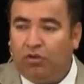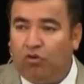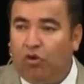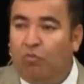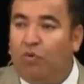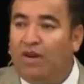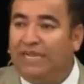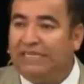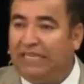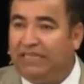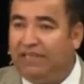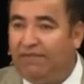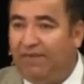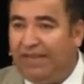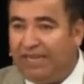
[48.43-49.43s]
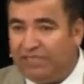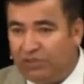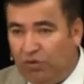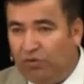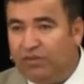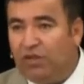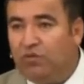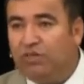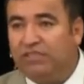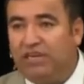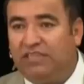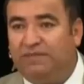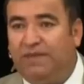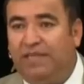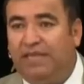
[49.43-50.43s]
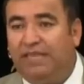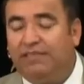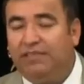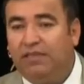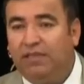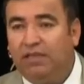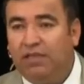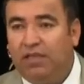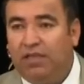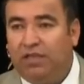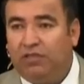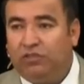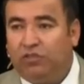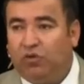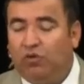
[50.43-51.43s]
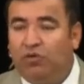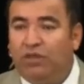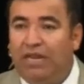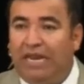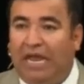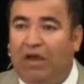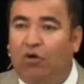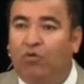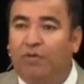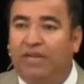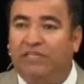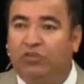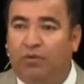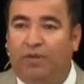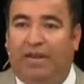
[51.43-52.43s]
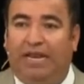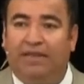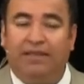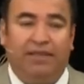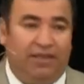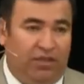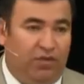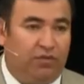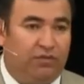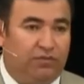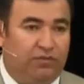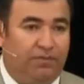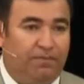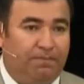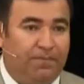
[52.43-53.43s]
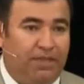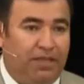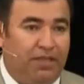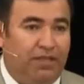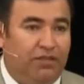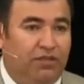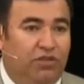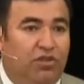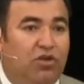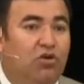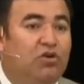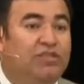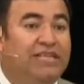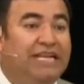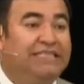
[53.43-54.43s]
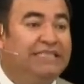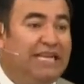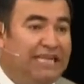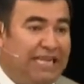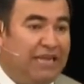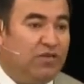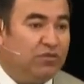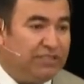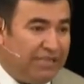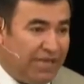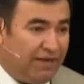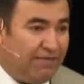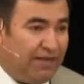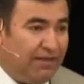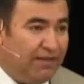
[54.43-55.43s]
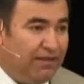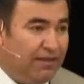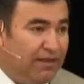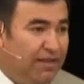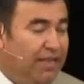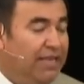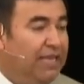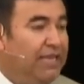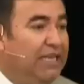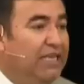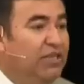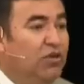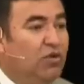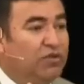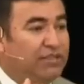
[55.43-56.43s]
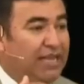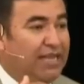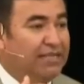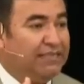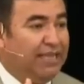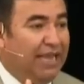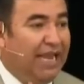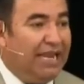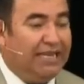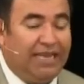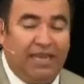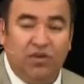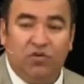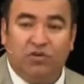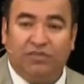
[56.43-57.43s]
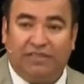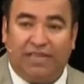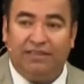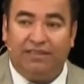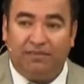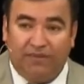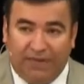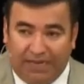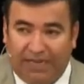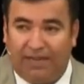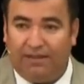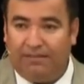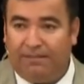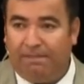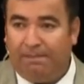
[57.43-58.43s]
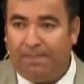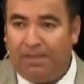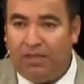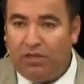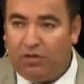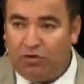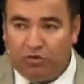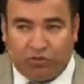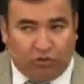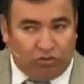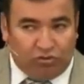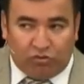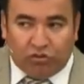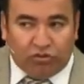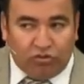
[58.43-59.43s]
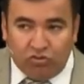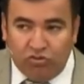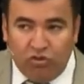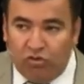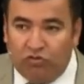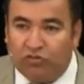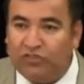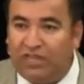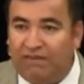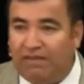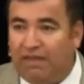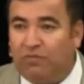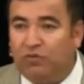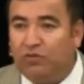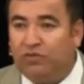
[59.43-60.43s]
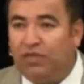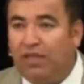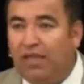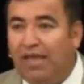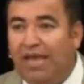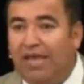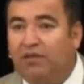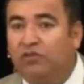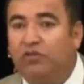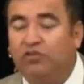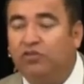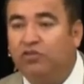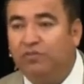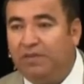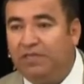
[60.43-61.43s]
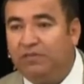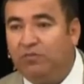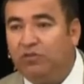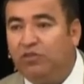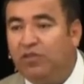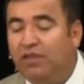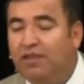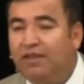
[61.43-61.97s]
como la santificación de nuestras vidas son la obra soberana de Dios. Dios es el que nos salva y Dios es el que nos santifica. Nosotros no nos salvamos a nosotros mismos,